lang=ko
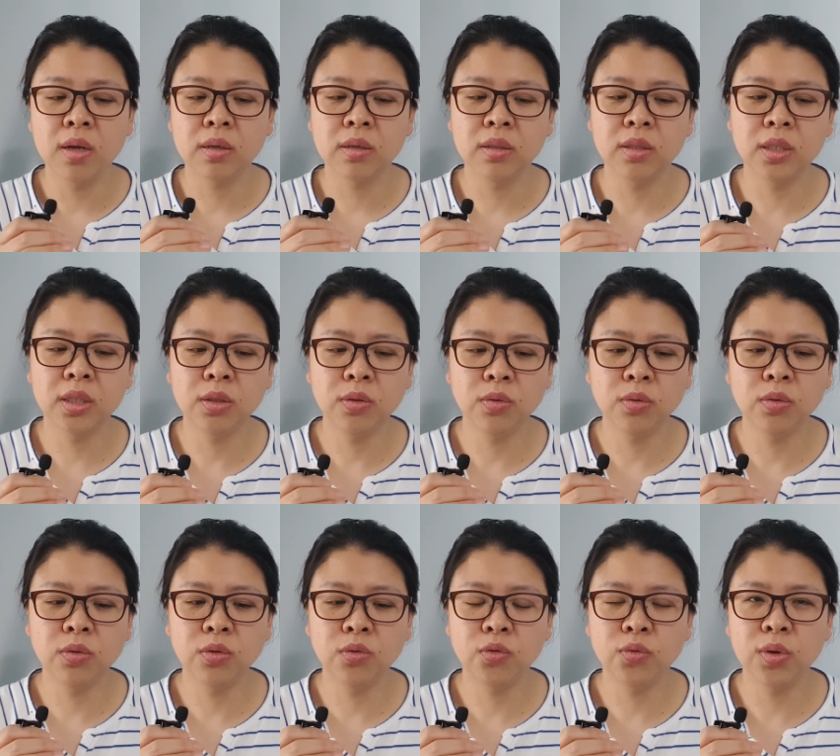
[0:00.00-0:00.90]
그
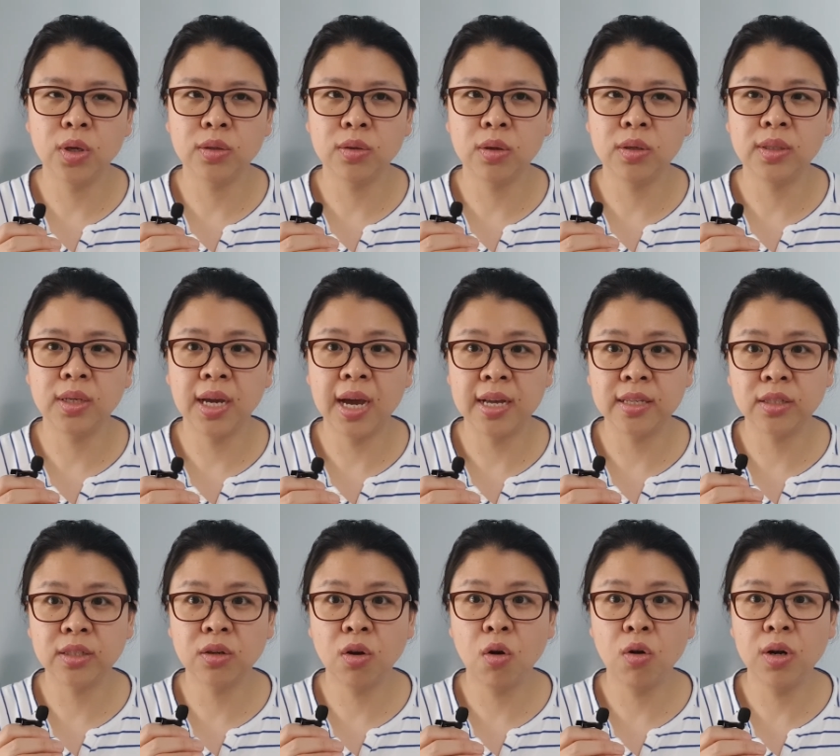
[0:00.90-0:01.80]
친구들 중에서 이제
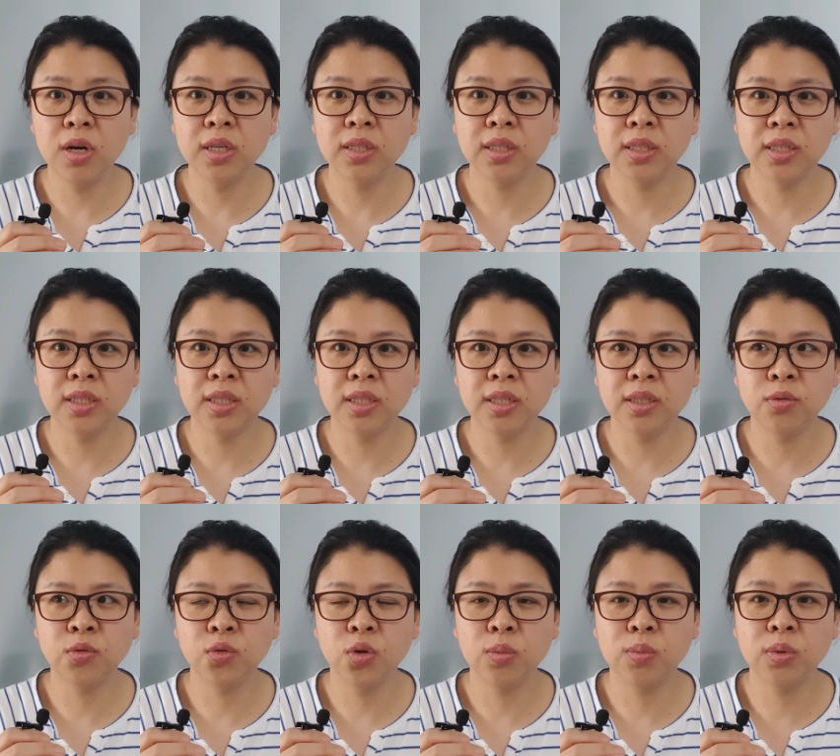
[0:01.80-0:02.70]
같이 컬리지
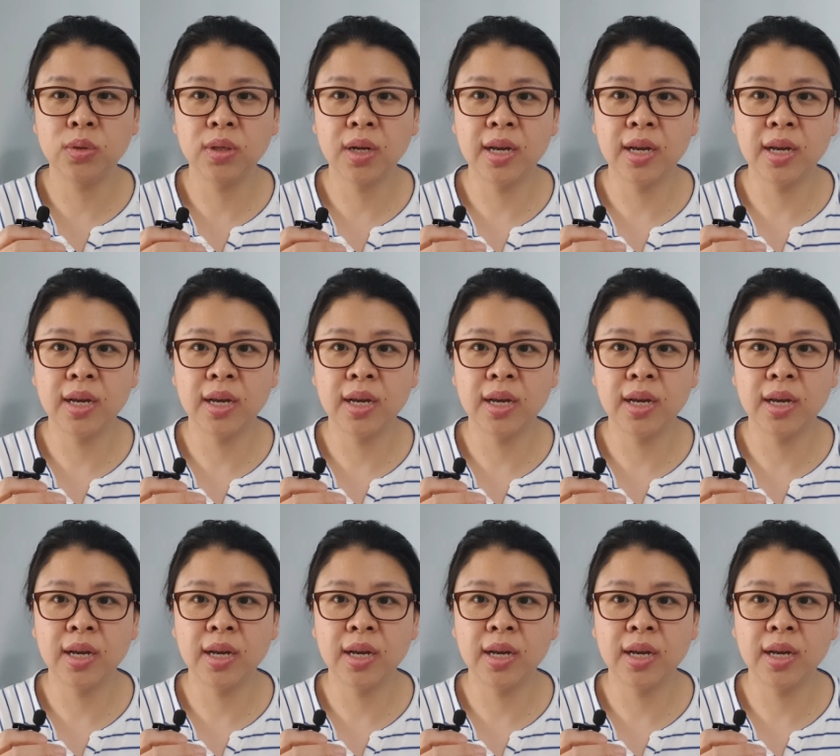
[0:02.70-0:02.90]
수업을